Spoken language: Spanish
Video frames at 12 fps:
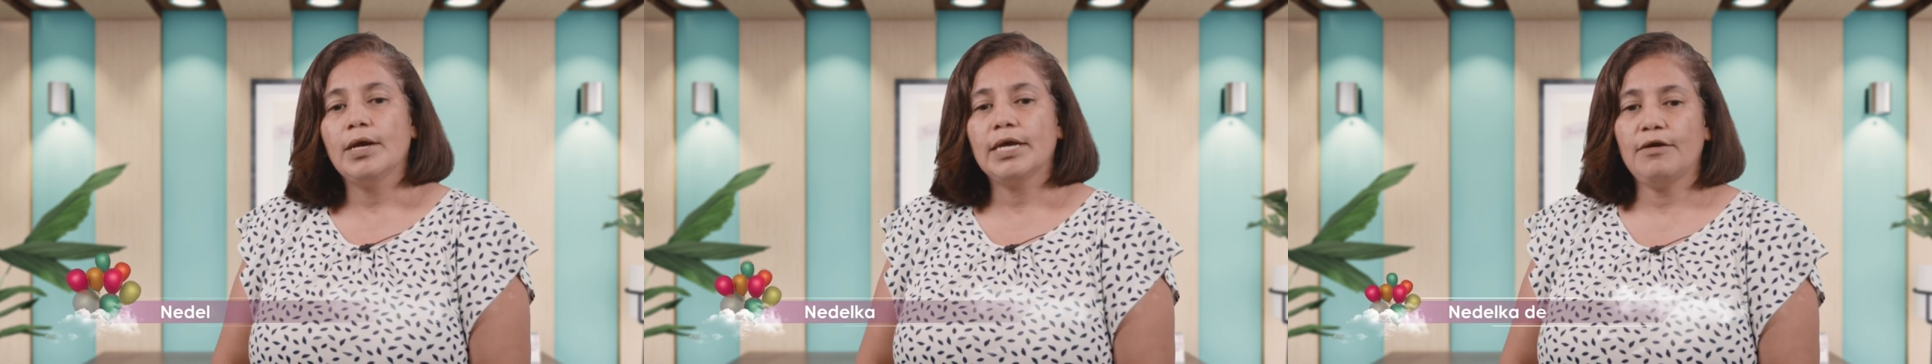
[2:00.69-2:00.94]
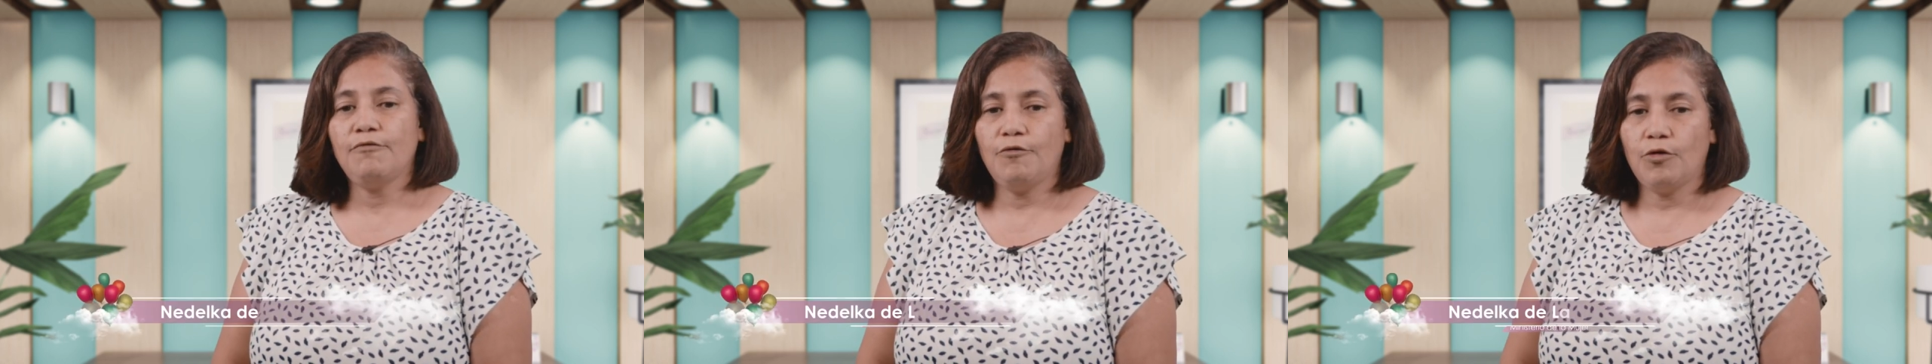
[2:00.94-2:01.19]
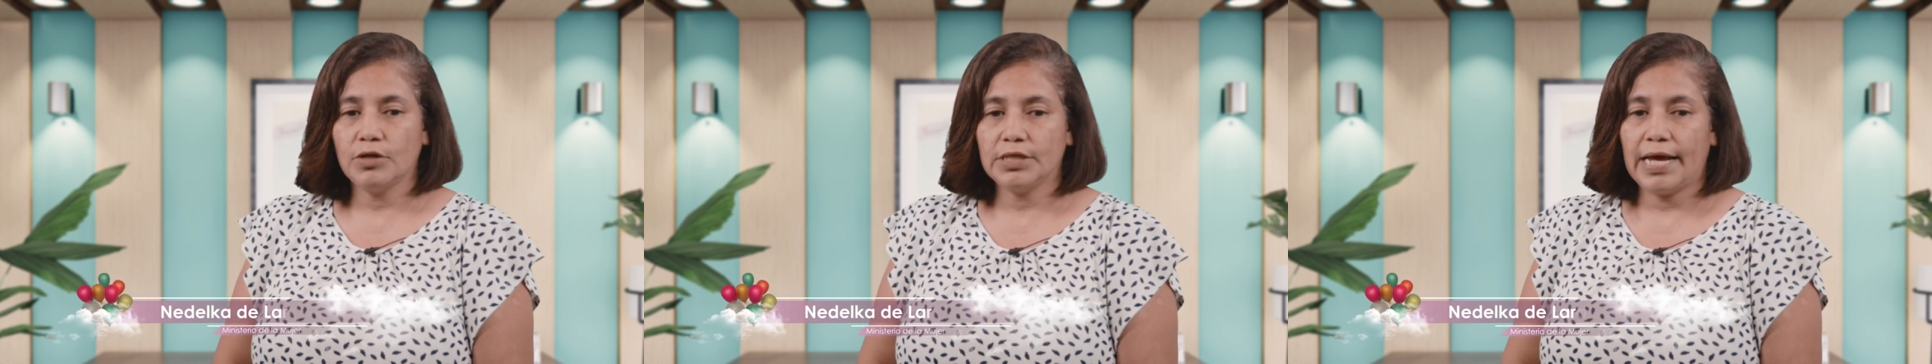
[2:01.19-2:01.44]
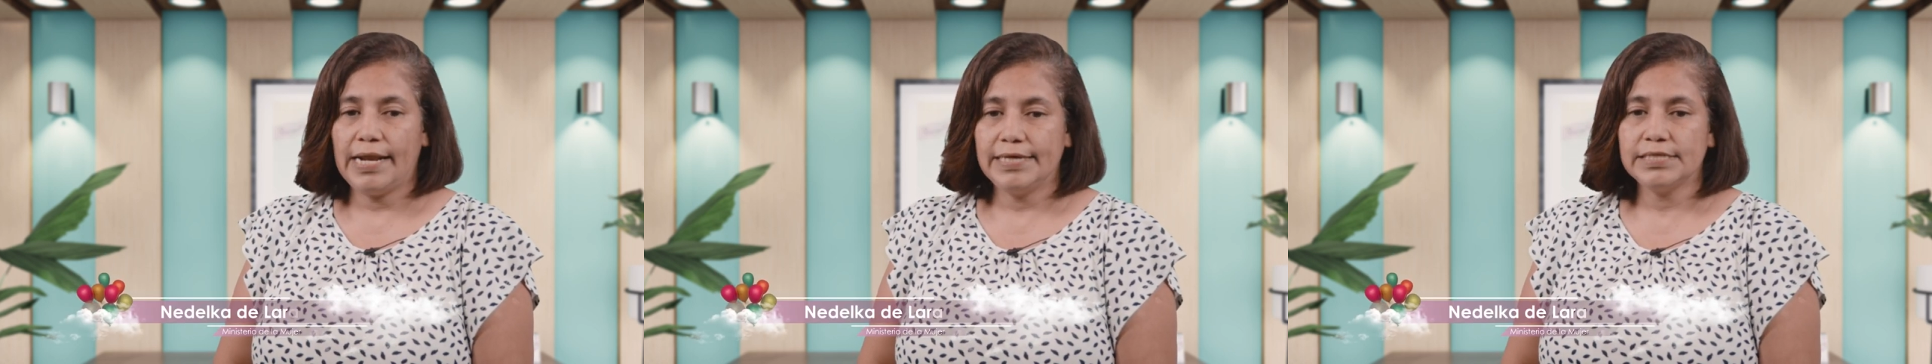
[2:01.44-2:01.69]
que
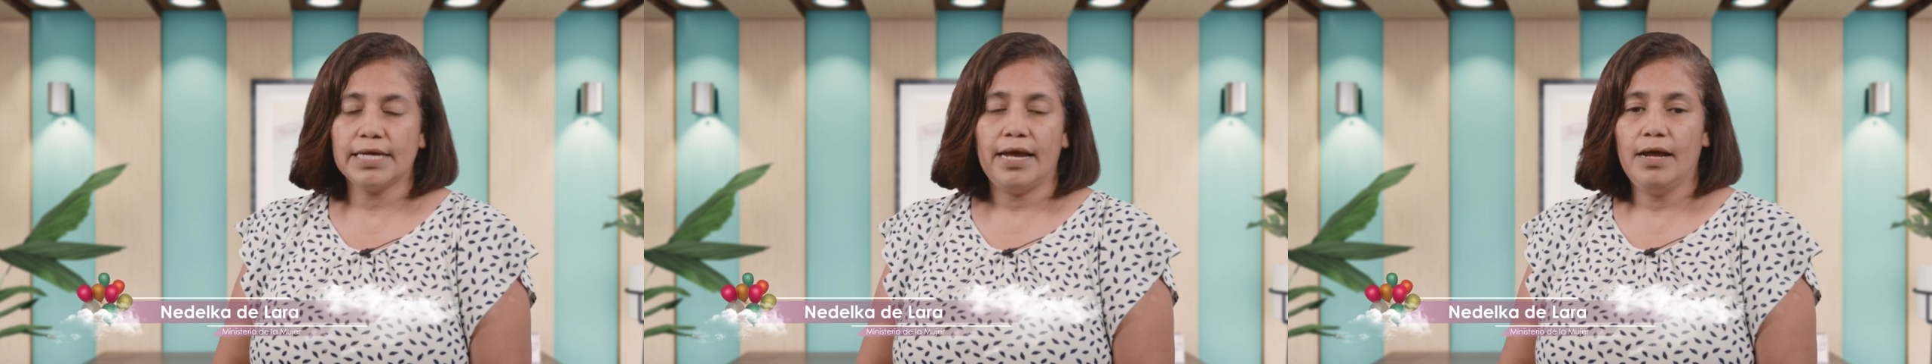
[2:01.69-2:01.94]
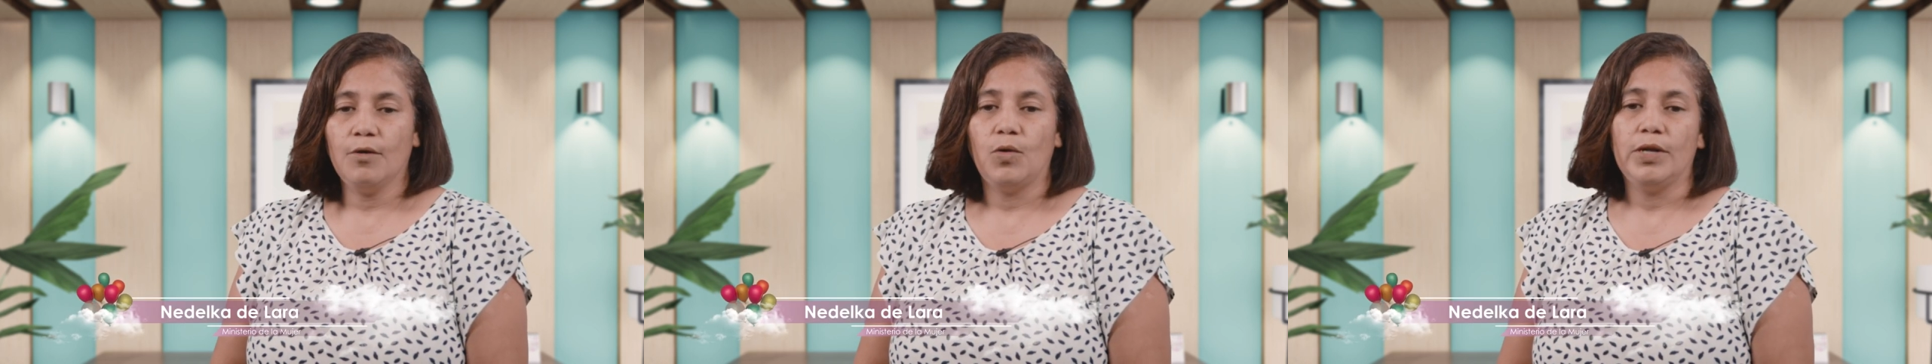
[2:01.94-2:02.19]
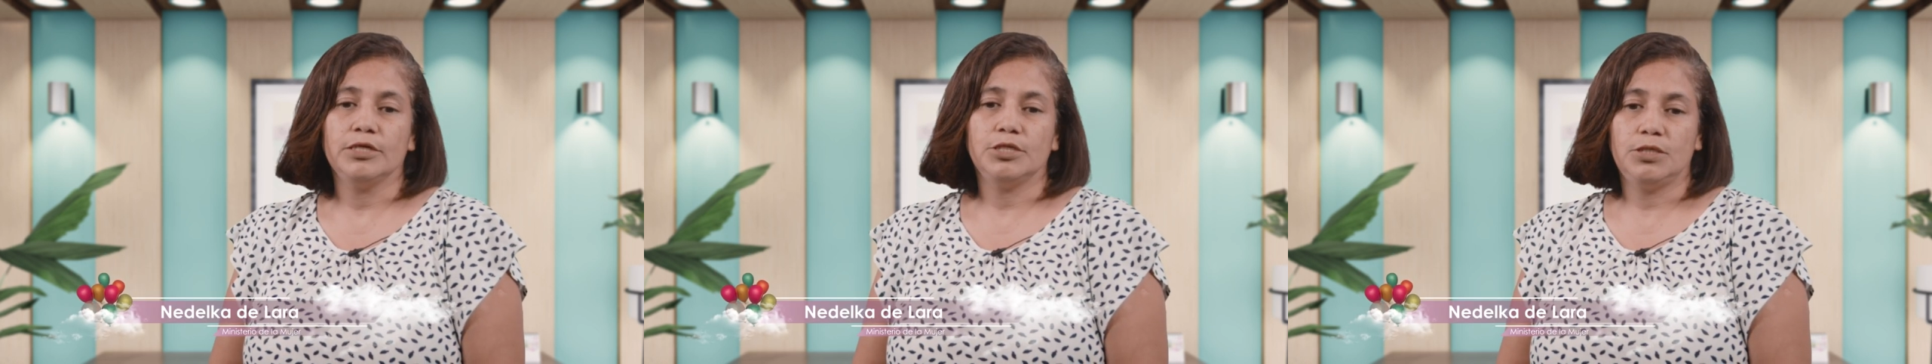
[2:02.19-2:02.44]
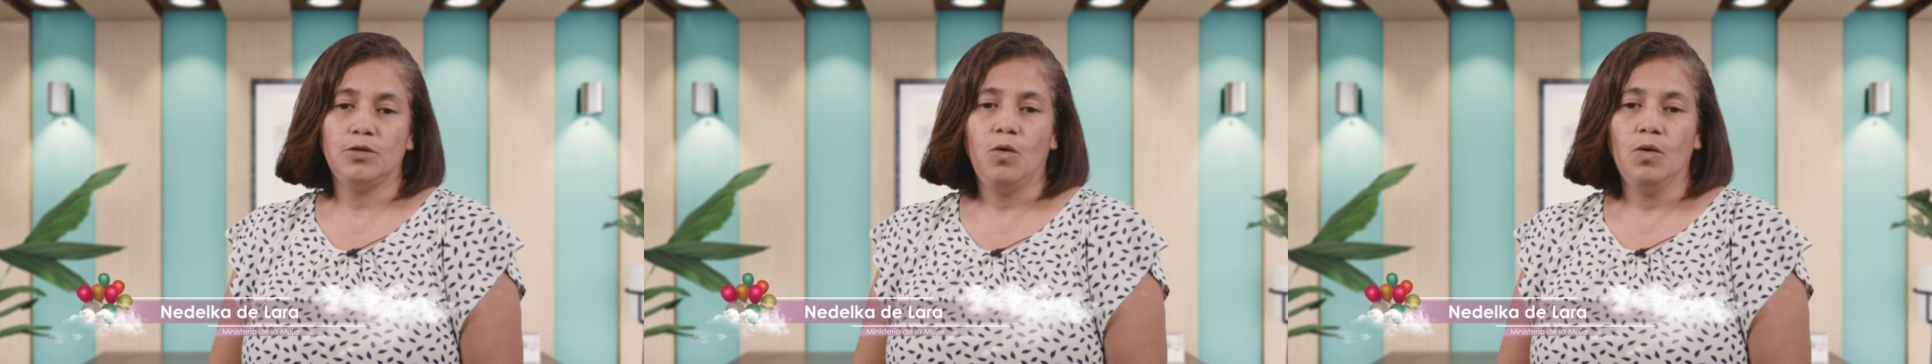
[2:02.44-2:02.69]
fortalezca la
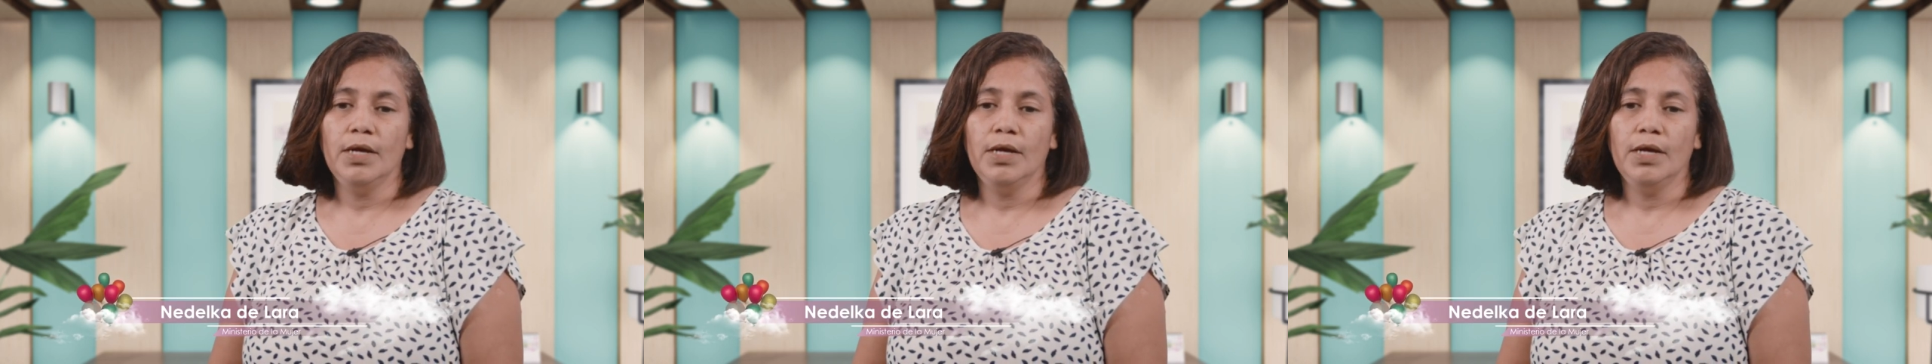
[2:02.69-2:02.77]
conexión